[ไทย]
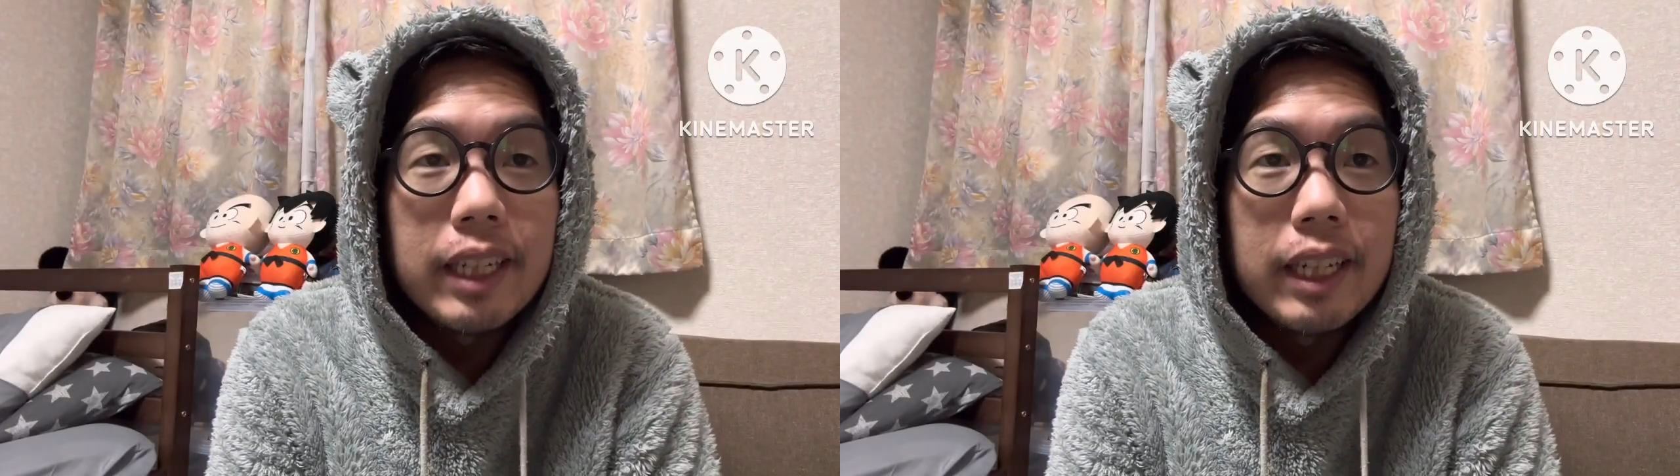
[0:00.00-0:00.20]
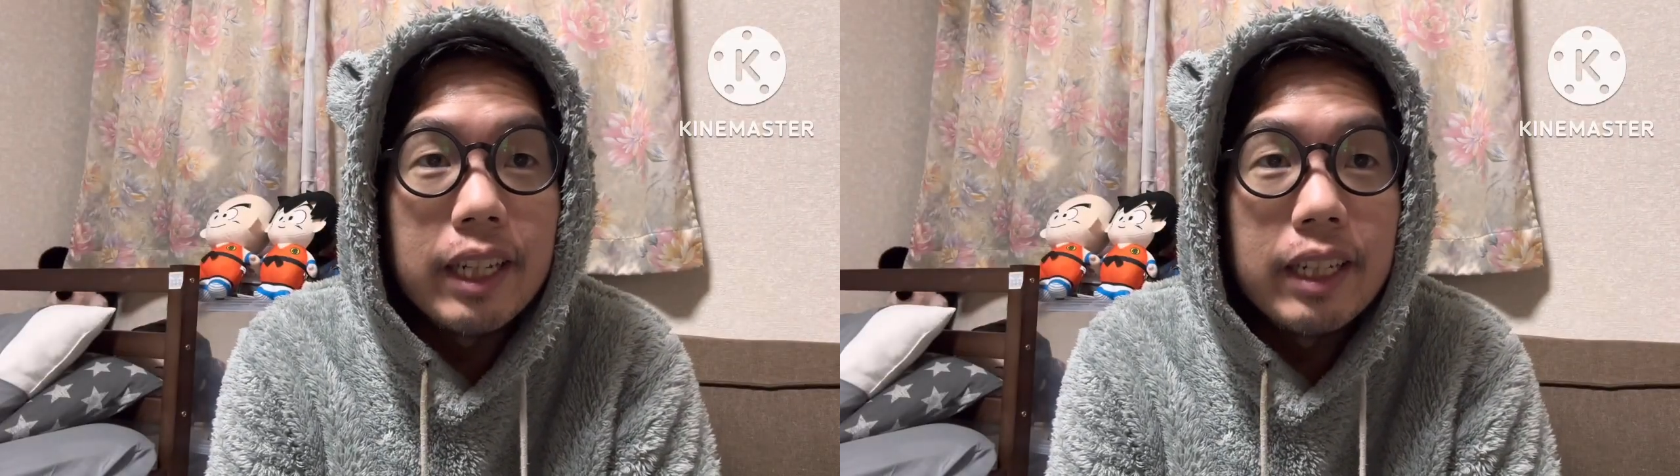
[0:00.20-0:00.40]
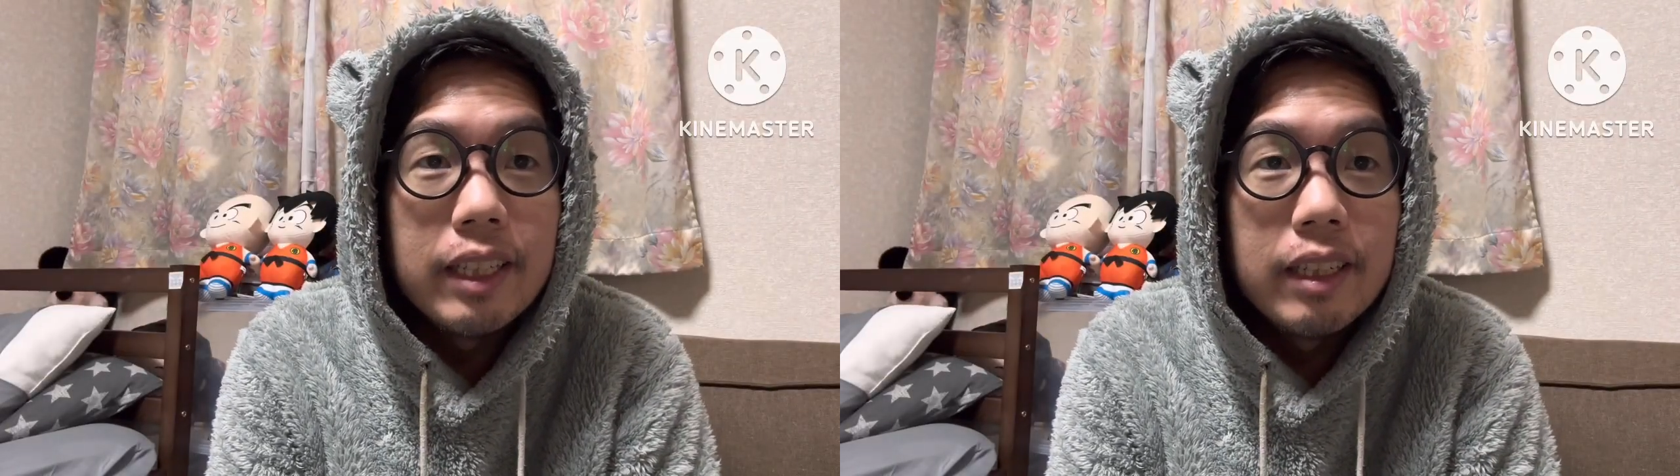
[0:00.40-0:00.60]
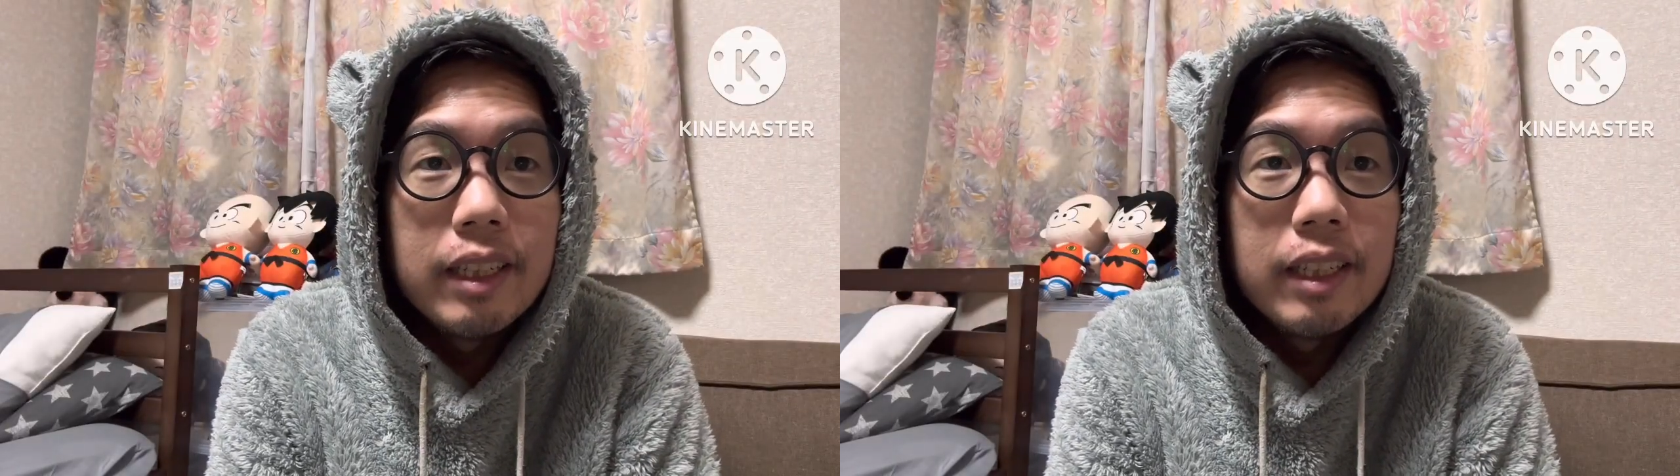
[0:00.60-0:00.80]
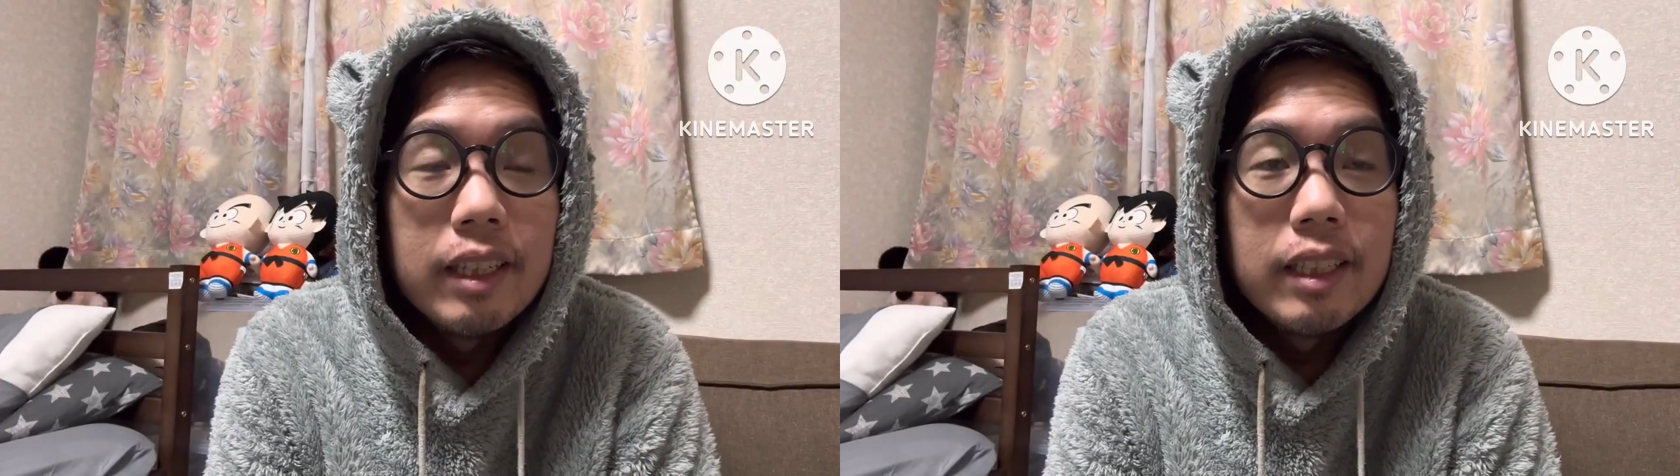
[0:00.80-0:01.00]

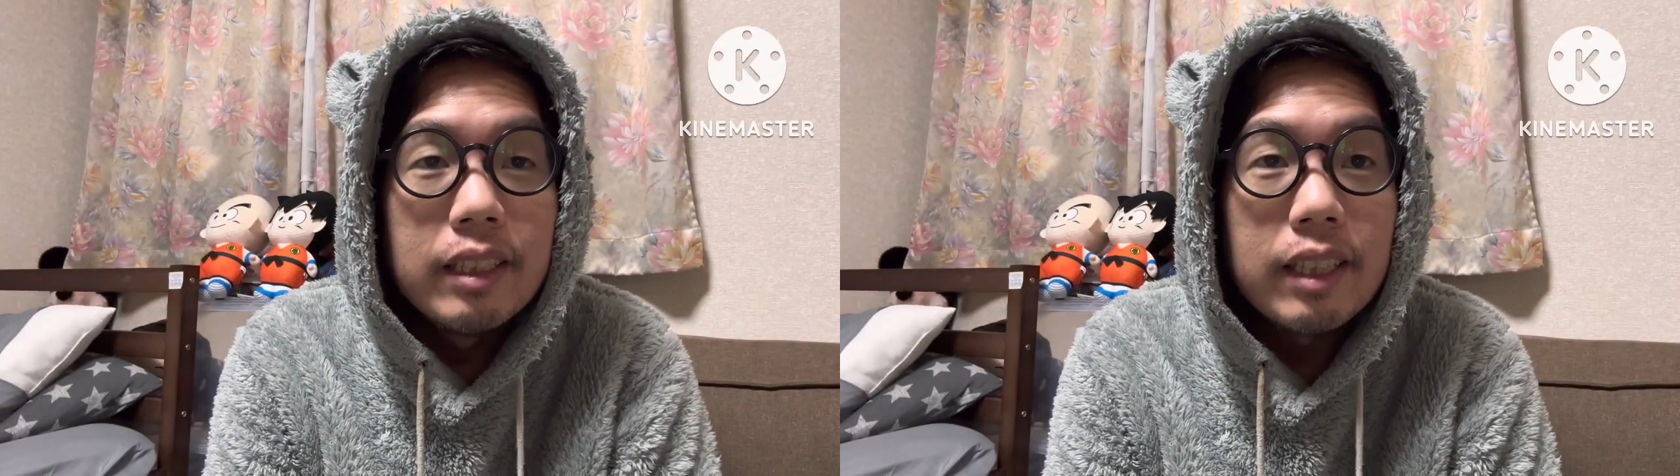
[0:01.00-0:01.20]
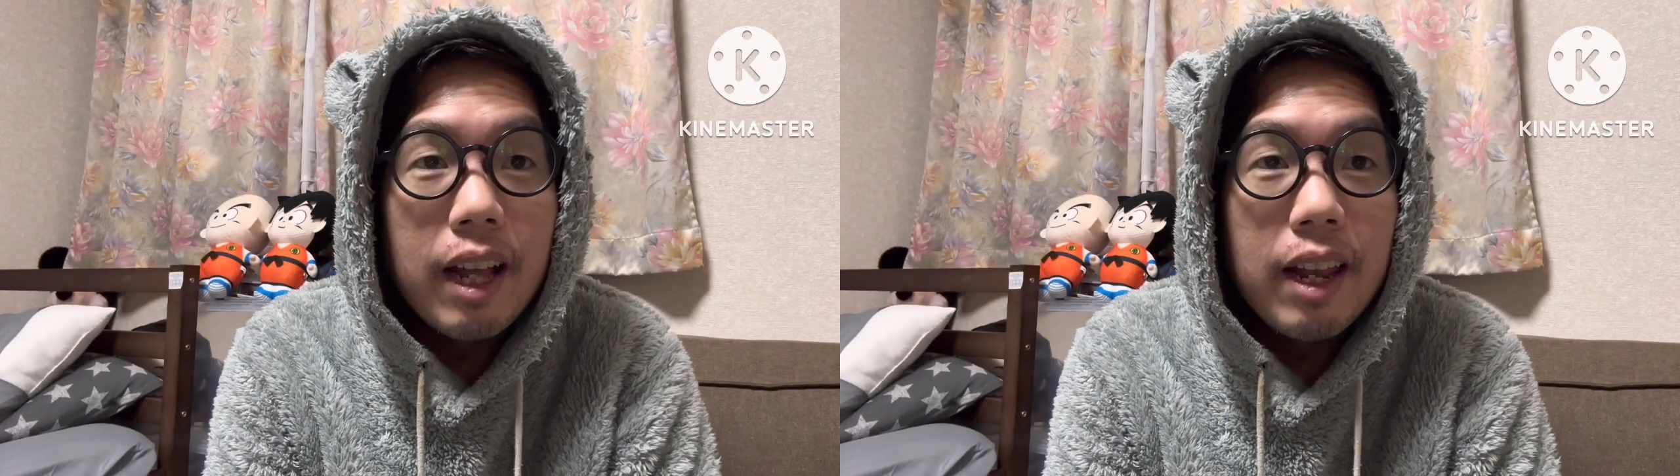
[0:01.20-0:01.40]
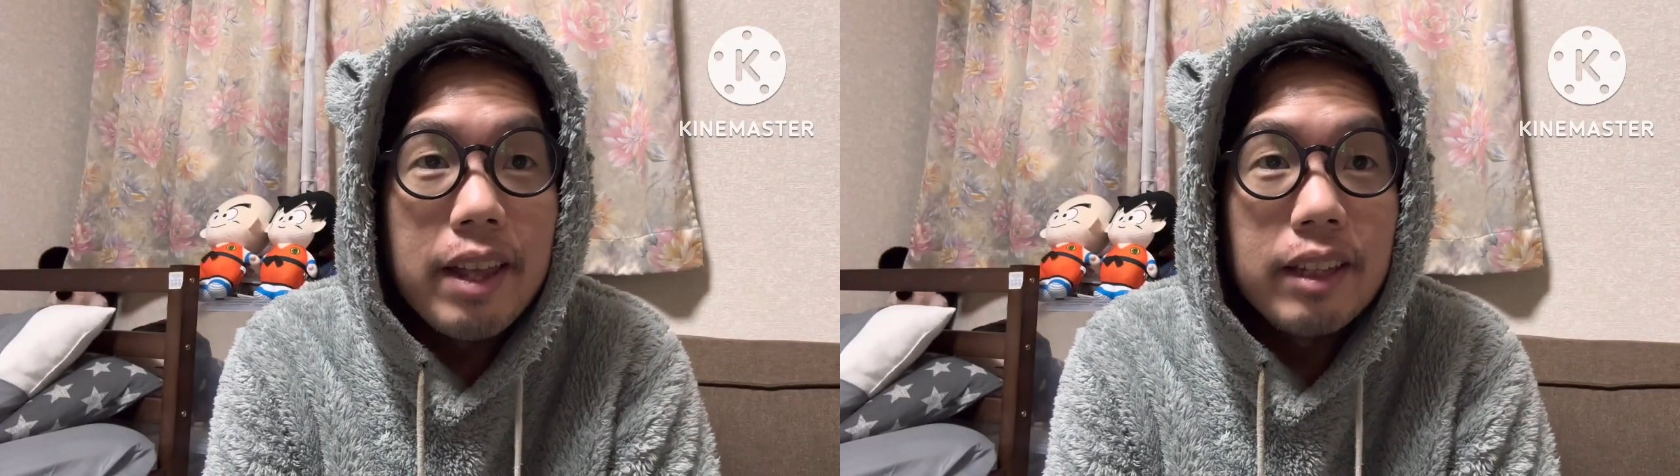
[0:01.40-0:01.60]
ยๆชาเล